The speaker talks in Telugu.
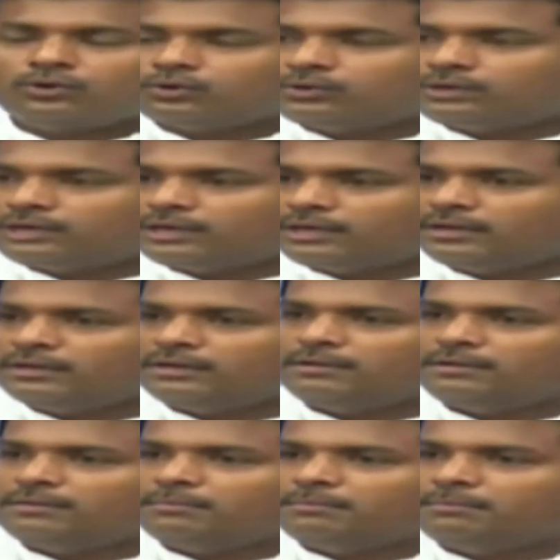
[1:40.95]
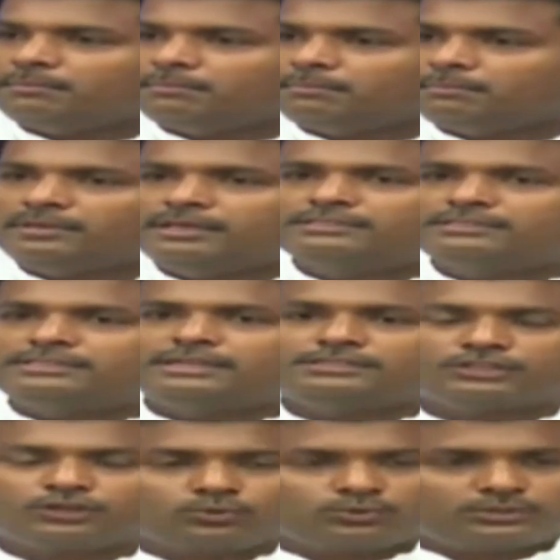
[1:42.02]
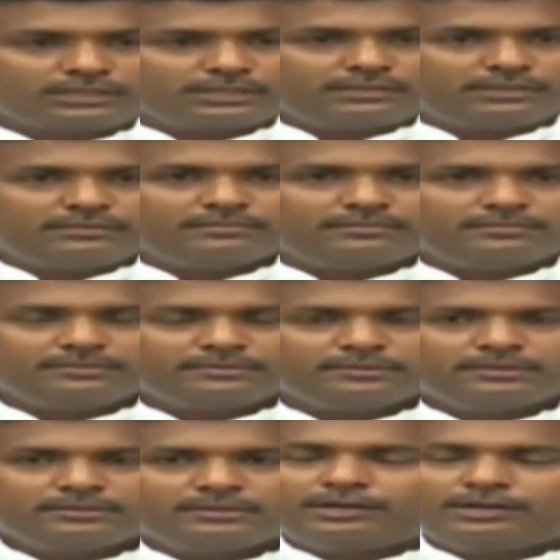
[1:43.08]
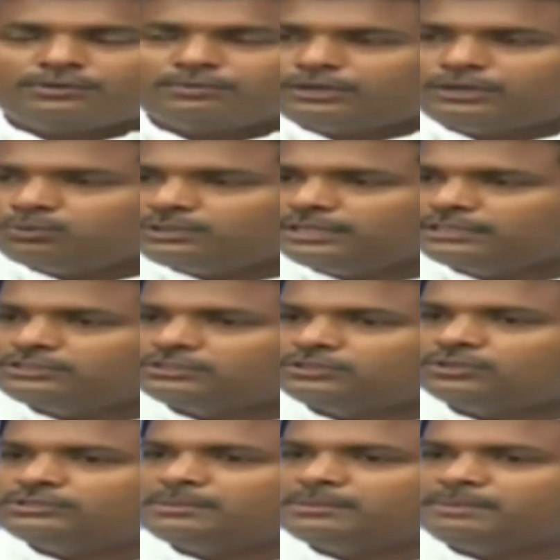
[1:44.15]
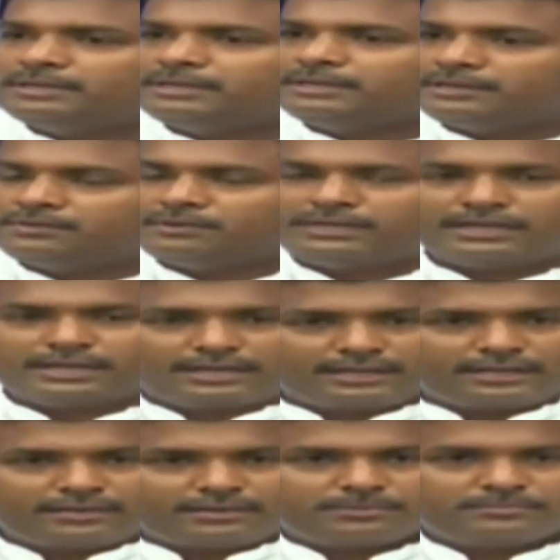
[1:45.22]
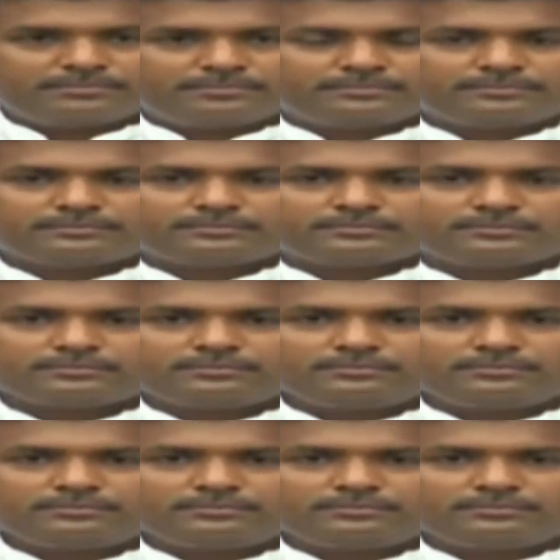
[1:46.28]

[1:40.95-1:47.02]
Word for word: అనుకోకుండా ఈ ఇన్సిడెంట్ జరుగుతుంది అన్నటువంటి ఉద్దేశంతో చేపట్టినటువంటి కార్యక్రమం